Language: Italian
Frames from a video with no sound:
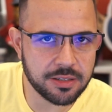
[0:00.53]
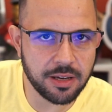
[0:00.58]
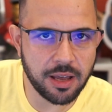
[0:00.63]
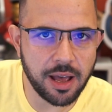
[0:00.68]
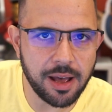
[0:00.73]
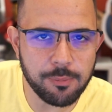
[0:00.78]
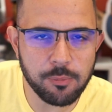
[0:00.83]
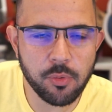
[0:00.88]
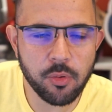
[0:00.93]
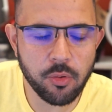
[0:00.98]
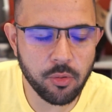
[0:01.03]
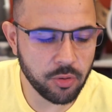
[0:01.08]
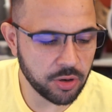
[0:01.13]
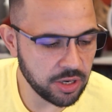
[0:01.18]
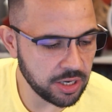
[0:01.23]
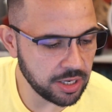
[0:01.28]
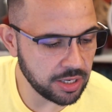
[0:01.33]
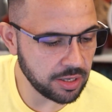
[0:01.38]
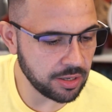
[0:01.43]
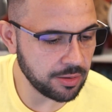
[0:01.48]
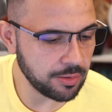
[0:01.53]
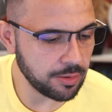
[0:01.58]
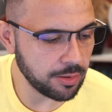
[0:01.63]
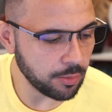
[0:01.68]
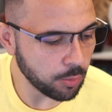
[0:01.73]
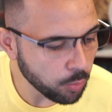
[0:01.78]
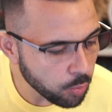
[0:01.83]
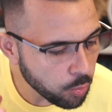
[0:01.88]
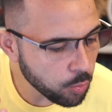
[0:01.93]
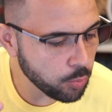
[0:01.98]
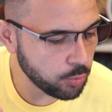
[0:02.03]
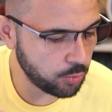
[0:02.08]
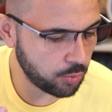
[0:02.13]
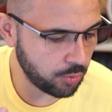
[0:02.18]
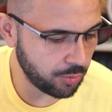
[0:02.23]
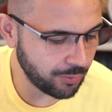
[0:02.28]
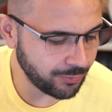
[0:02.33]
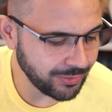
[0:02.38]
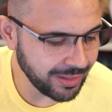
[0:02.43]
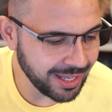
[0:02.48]
siamo in
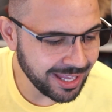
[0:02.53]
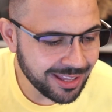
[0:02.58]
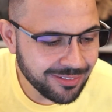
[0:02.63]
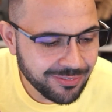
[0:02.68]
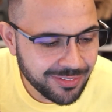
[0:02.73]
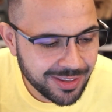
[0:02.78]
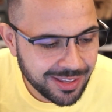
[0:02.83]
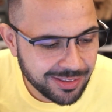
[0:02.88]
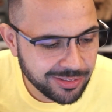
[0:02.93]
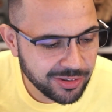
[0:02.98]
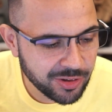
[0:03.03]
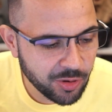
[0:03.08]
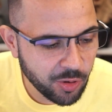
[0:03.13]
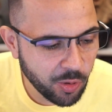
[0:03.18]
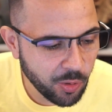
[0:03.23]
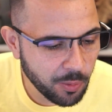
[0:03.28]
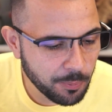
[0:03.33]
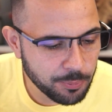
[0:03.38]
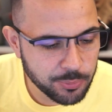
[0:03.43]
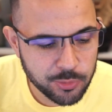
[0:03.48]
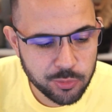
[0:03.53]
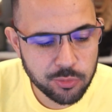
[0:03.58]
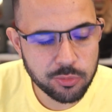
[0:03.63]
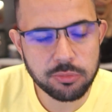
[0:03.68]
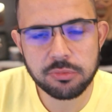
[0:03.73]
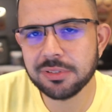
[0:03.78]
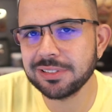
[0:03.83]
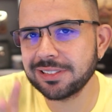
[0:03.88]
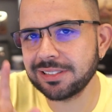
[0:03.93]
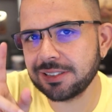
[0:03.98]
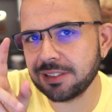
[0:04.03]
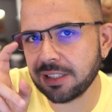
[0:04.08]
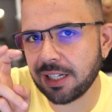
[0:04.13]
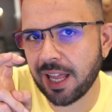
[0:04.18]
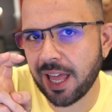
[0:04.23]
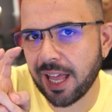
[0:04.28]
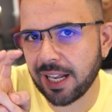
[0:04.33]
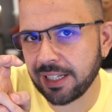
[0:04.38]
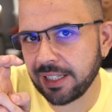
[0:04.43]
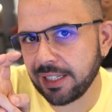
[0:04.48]
uno dei video più
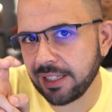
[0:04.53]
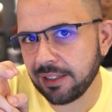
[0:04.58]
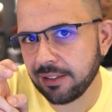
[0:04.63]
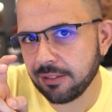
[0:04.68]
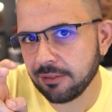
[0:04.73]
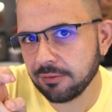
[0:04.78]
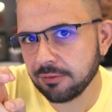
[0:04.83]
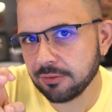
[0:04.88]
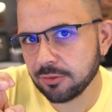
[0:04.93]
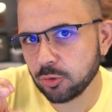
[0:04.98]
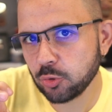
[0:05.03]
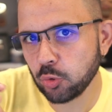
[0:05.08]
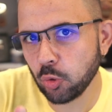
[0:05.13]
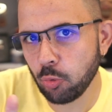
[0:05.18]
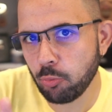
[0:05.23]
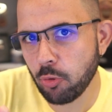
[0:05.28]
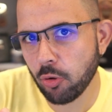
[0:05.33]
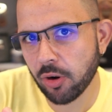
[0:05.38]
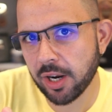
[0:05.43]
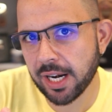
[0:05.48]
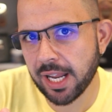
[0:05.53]
strani sul mio